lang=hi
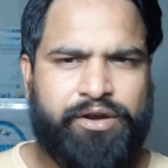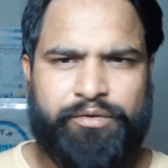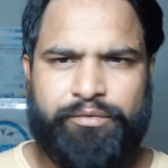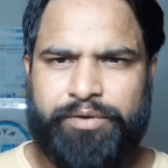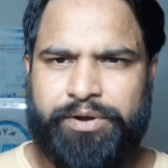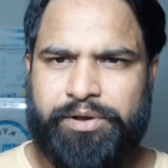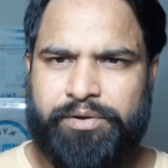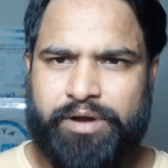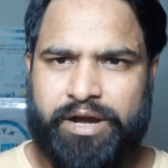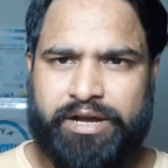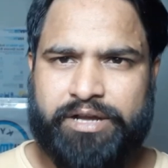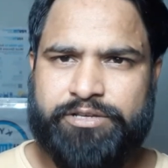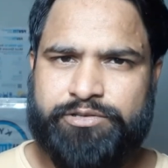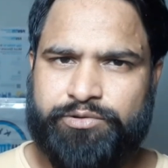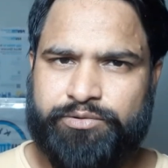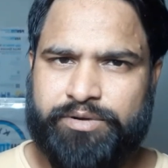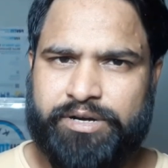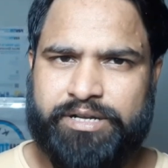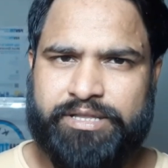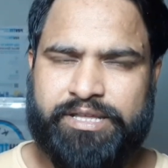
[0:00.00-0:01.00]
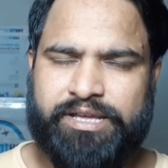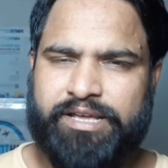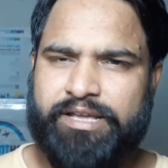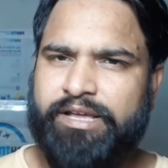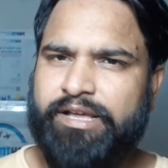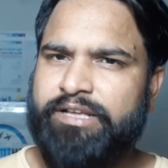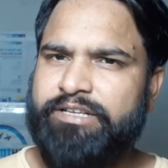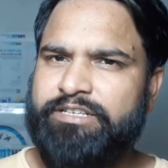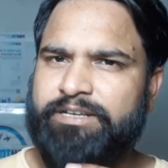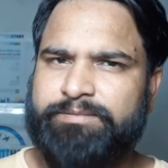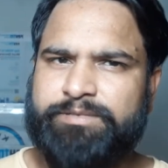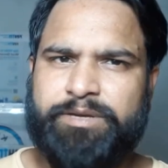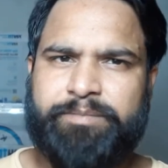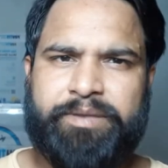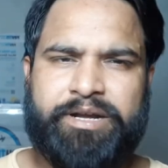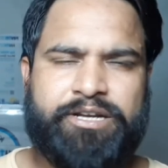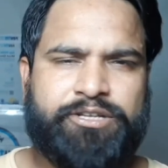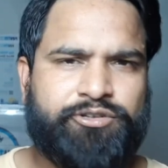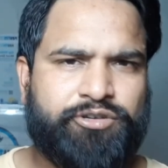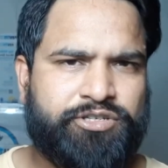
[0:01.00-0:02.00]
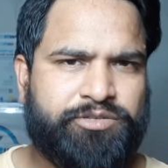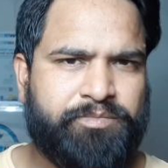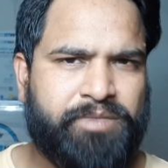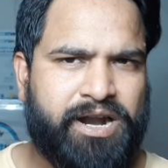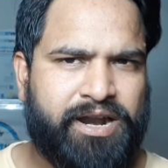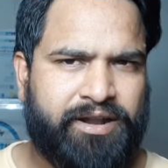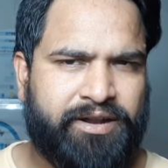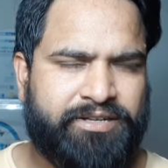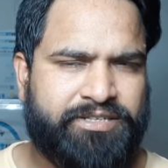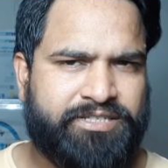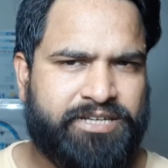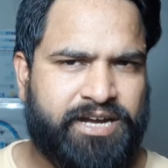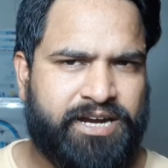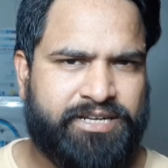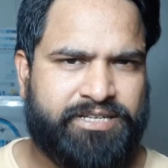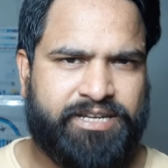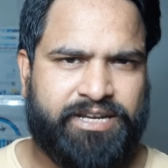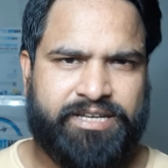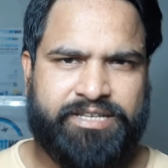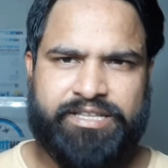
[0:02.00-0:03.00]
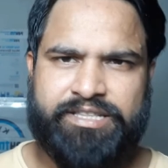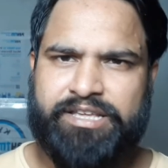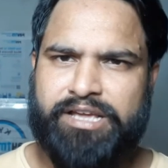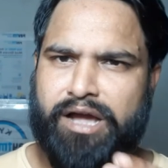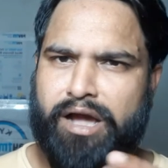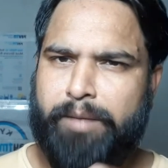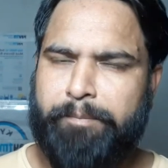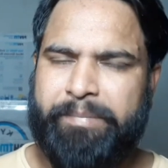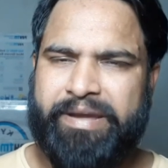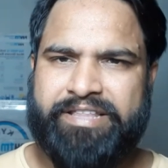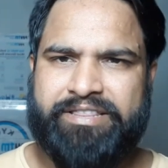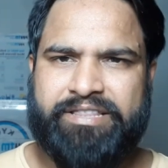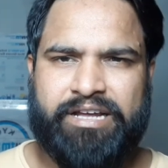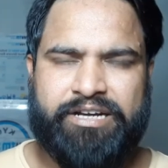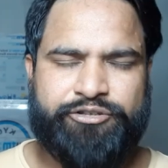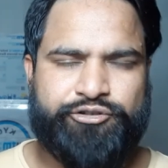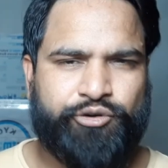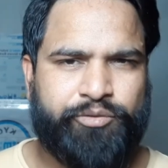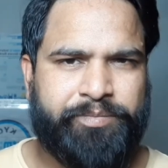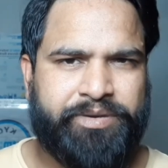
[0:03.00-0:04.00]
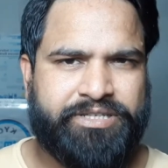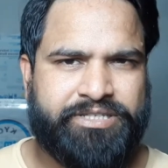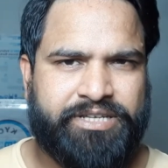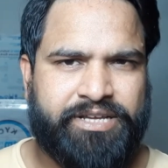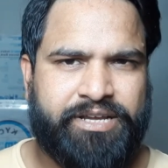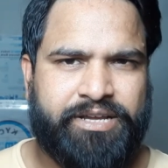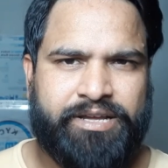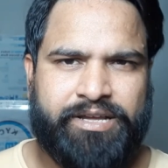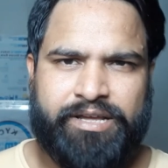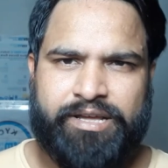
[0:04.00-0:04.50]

वीडियो को आगे शुरू करते हैं सबसे पहले जो स्मार्ट रिचार्ज है यदि आप पैंतालीस से